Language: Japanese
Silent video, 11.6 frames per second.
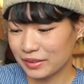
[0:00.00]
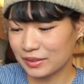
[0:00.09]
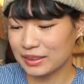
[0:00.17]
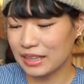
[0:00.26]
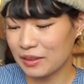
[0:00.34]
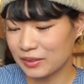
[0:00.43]

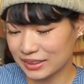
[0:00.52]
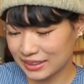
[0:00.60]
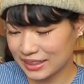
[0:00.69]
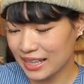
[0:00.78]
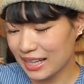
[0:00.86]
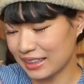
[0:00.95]
蓋をし
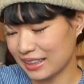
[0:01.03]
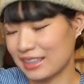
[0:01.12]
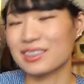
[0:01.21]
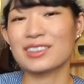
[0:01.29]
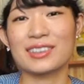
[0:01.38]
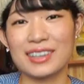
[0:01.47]
て開
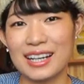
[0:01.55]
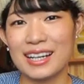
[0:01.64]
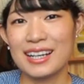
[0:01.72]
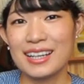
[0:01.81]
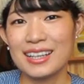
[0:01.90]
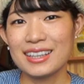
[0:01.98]
けると
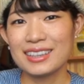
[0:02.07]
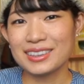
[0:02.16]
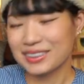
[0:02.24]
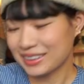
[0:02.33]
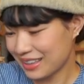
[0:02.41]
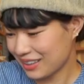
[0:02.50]
か
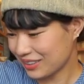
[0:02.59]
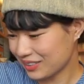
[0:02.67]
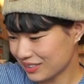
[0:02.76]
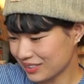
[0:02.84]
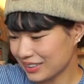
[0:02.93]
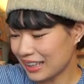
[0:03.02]
そんな
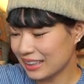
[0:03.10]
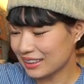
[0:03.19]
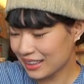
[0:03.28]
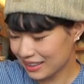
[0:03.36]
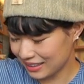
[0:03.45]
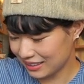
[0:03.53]
ことやっ
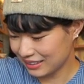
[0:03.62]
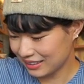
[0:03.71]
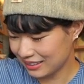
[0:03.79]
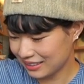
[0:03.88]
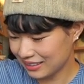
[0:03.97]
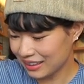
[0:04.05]
たり
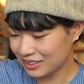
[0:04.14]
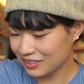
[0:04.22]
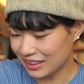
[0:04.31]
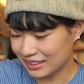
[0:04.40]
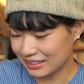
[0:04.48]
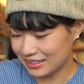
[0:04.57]
あ
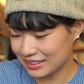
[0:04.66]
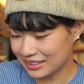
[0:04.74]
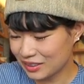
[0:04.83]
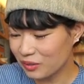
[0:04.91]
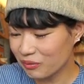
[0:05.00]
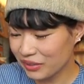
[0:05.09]
とは
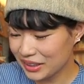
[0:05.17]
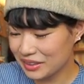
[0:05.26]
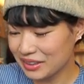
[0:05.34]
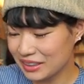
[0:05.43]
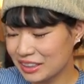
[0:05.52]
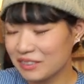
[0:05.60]
コンビニ
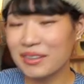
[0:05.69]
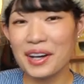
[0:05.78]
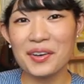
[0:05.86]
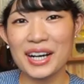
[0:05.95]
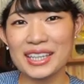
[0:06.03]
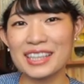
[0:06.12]
で肉ま
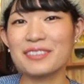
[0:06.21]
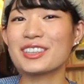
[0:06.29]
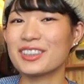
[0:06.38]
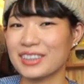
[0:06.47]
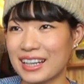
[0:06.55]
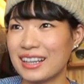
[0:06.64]
んを挟
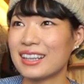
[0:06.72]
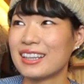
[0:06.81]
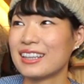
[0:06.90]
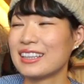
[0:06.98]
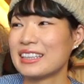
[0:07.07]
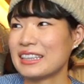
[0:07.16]
むとか
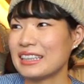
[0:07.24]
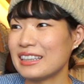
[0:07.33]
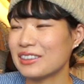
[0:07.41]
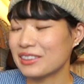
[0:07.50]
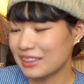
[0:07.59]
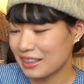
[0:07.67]

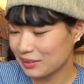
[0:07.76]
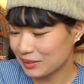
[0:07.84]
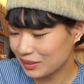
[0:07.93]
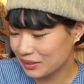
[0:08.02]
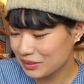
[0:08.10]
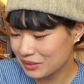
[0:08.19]
いろんなこ
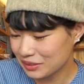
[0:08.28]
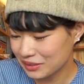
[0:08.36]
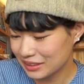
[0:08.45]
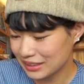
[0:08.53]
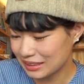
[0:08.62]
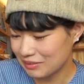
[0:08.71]
と
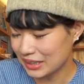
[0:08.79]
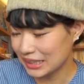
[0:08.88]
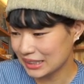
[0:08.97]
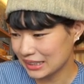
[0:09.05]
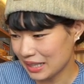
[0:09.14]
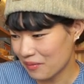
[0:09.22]
をしま
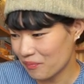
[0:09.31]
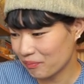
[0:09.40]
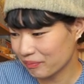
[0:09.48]
した。